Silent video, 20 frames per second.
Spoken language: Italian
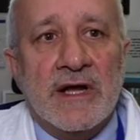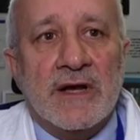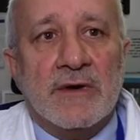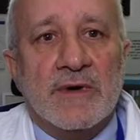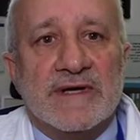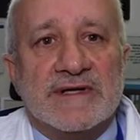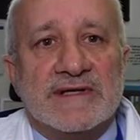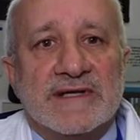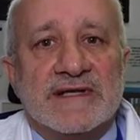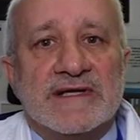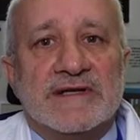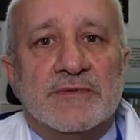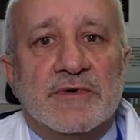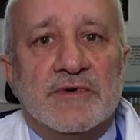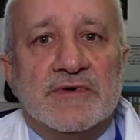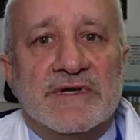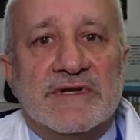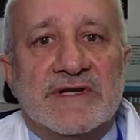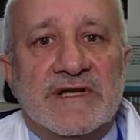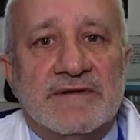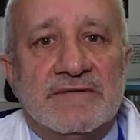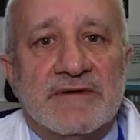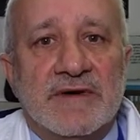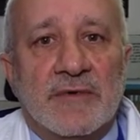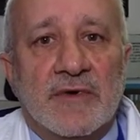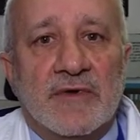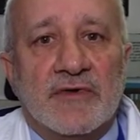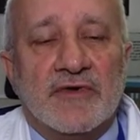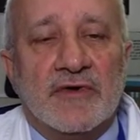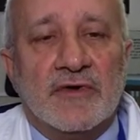Questi dispositivi
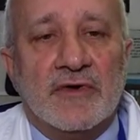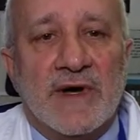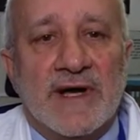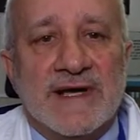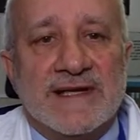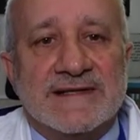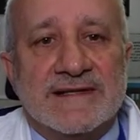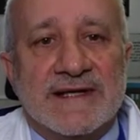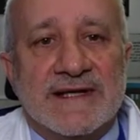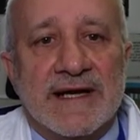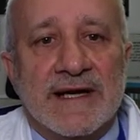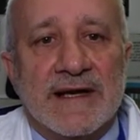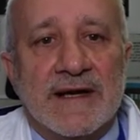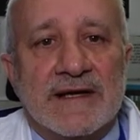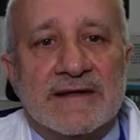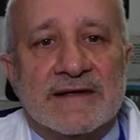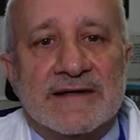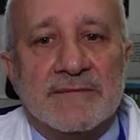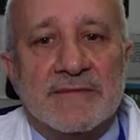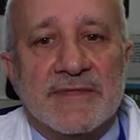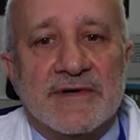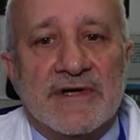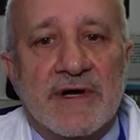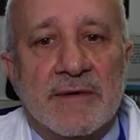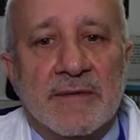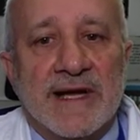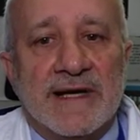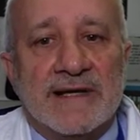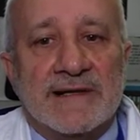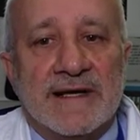possono essere
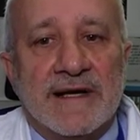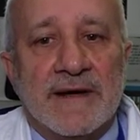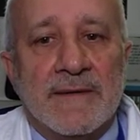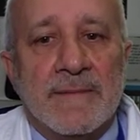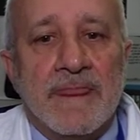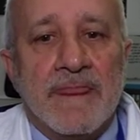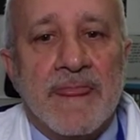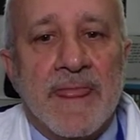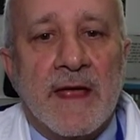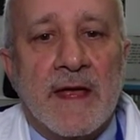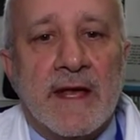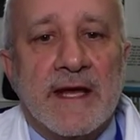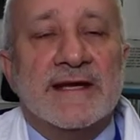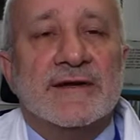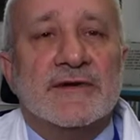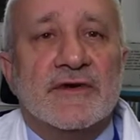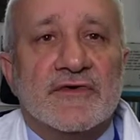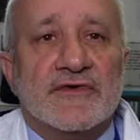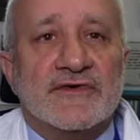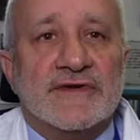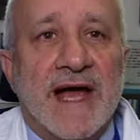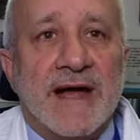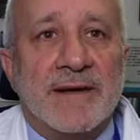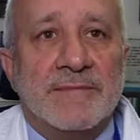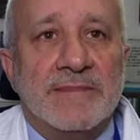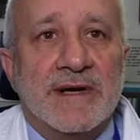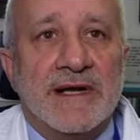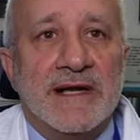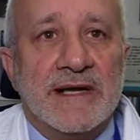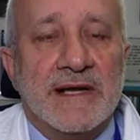semplicemente
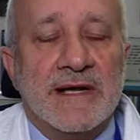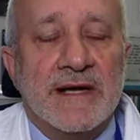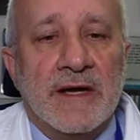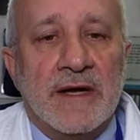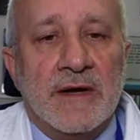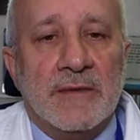indossabili,